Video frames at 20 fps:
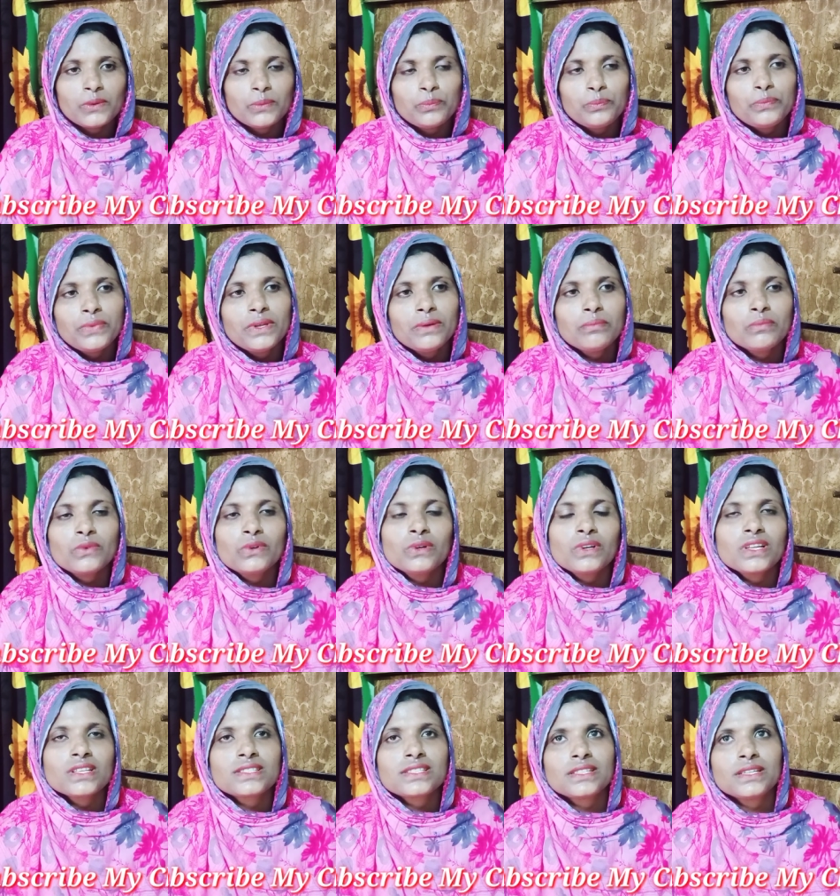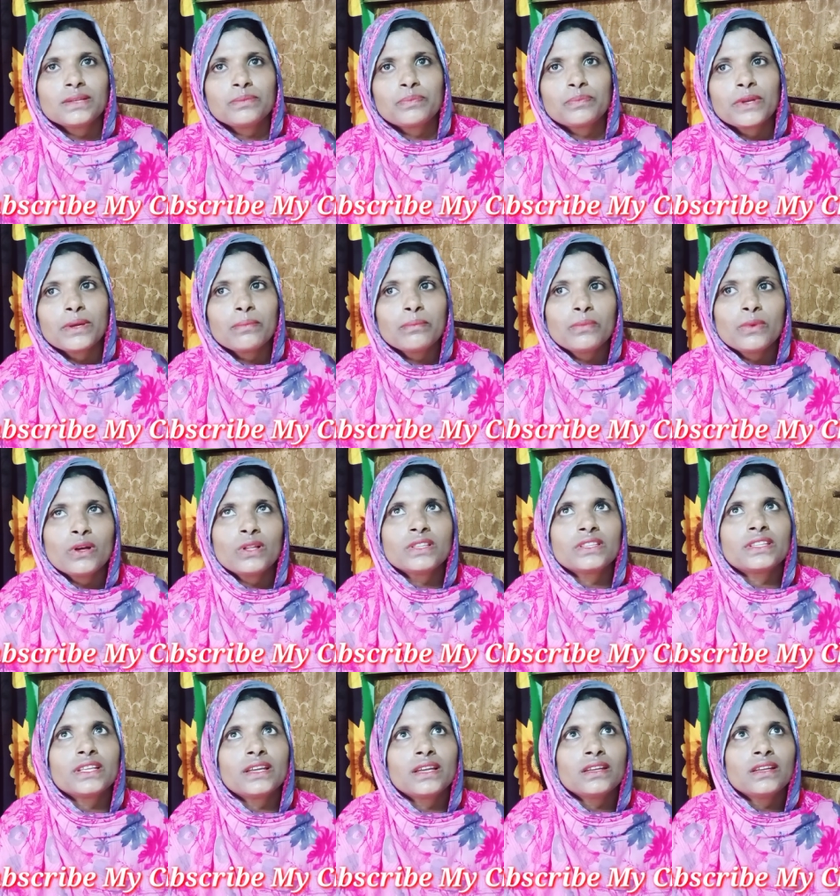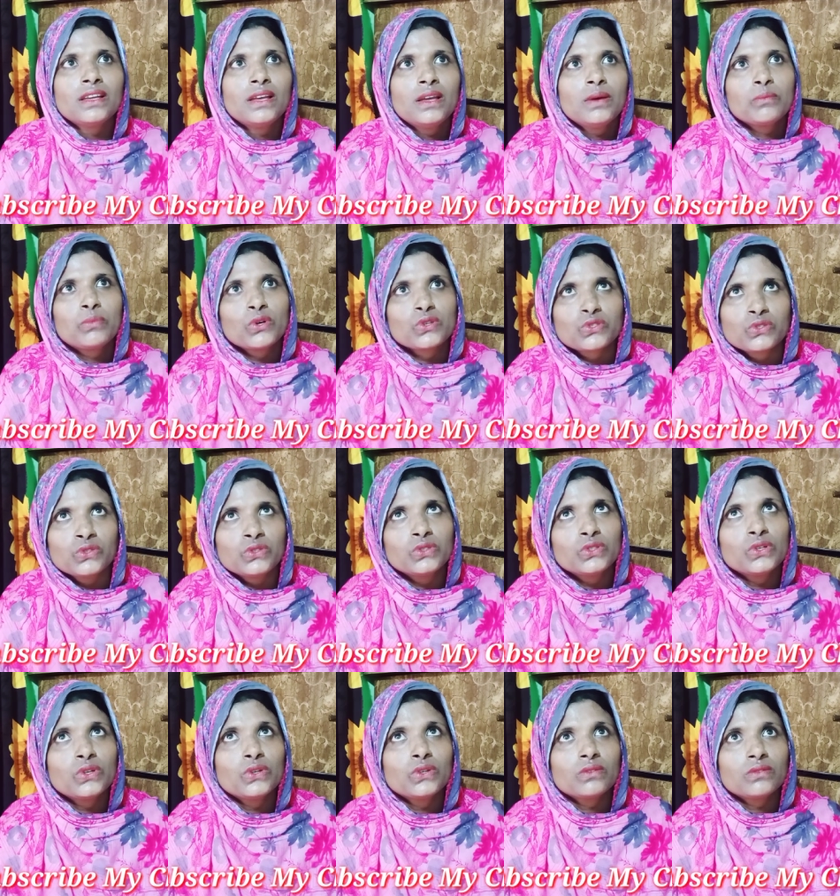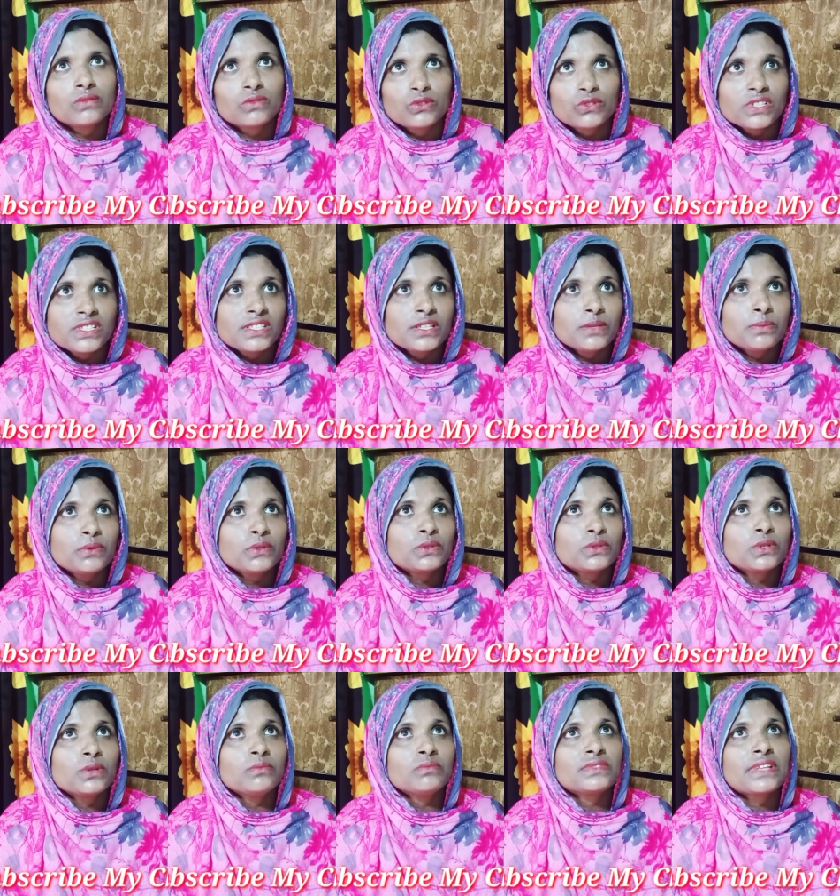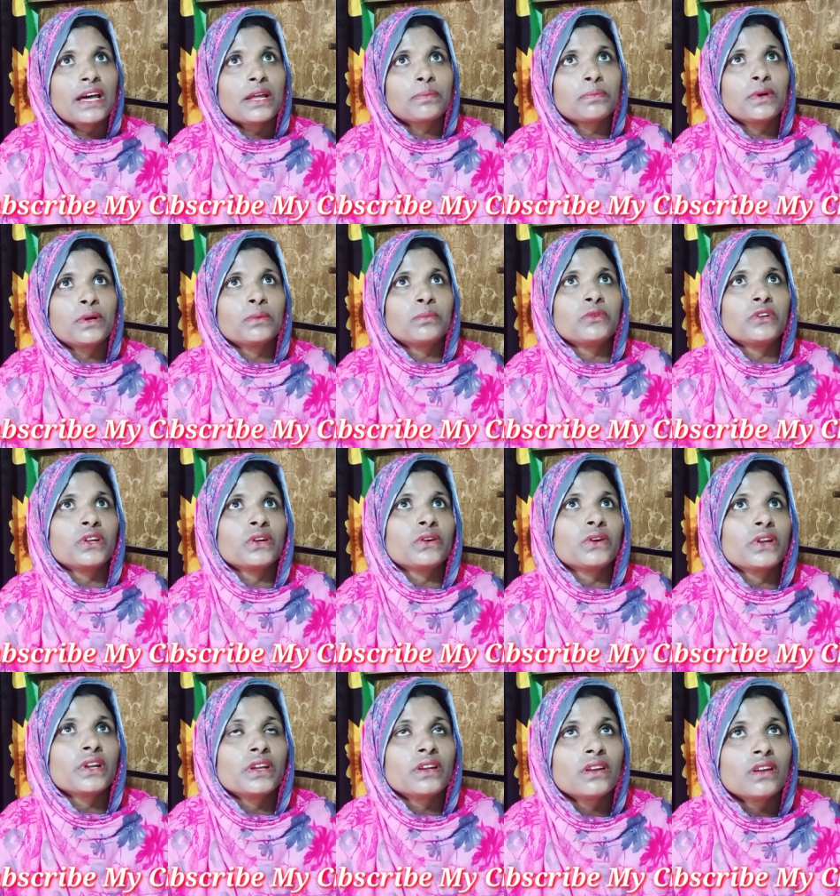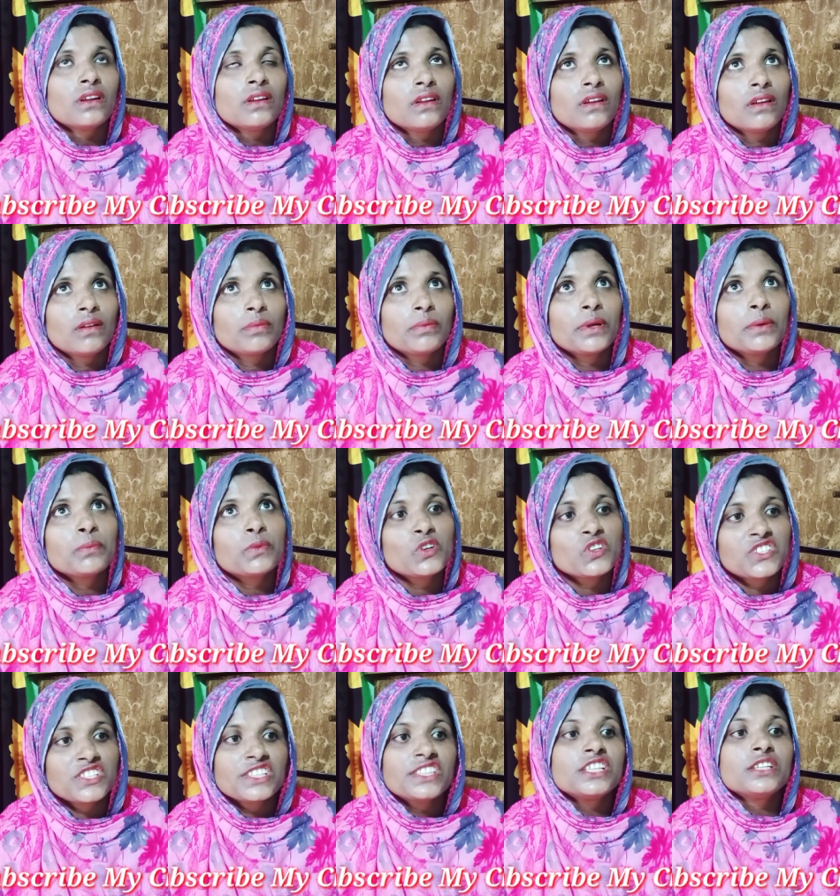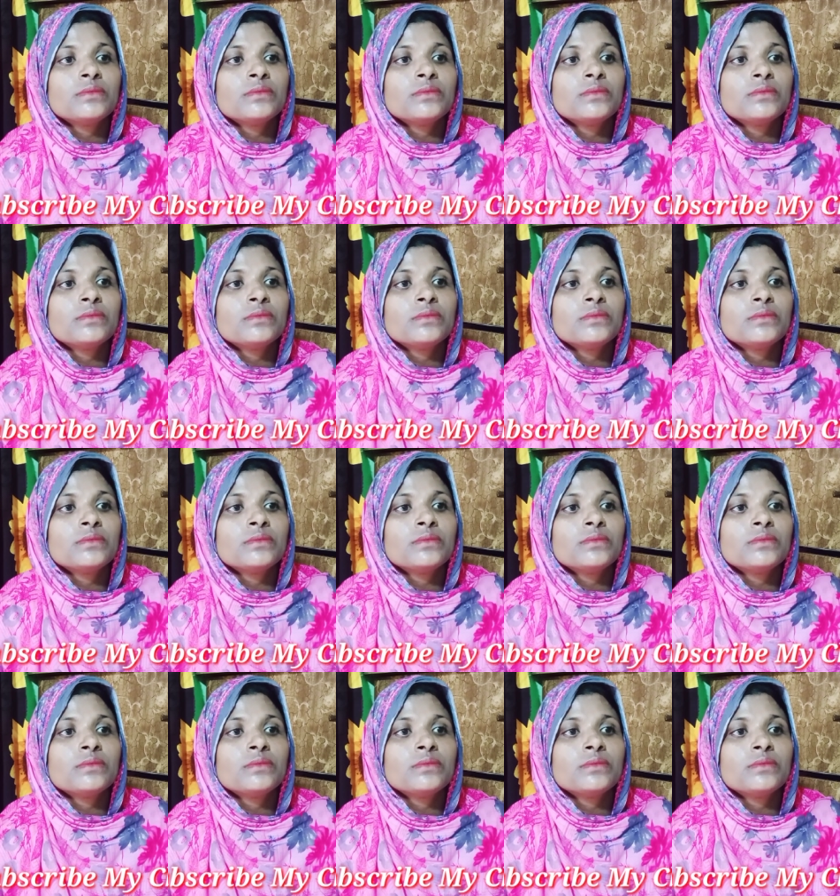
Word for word: প্রেম করেছি প্রেম বলতে পছন্দ করেছি প্রথম তারপর মনে করেন আপনি পছন্দ